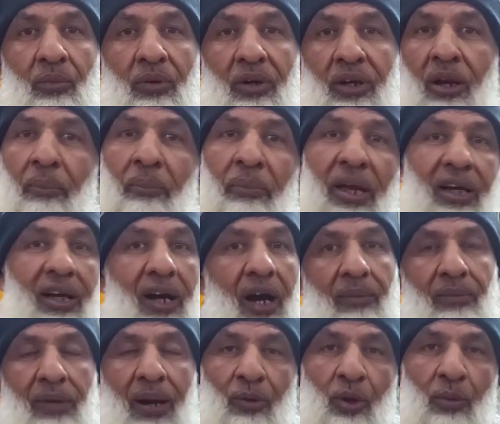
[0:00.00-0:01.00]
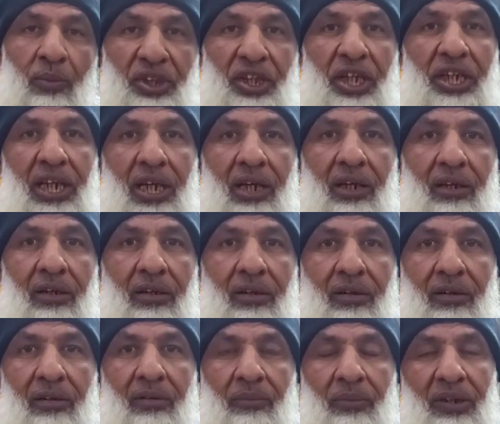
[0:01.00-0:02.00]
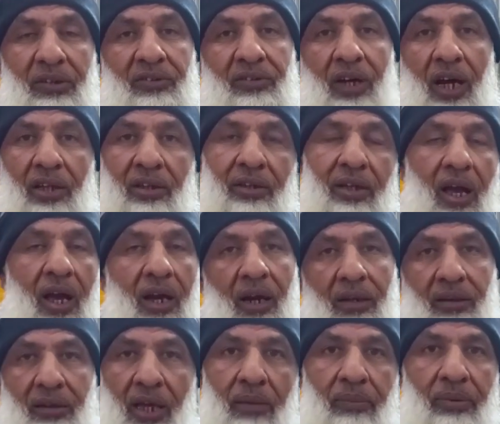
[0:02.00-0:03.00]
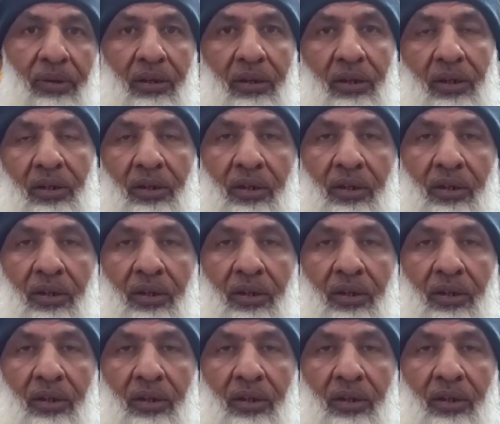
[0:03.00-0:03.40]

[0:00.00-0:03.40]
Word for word: लंबे काम आपको पता ही है फिर उस्ताद क्या करते हैं फिर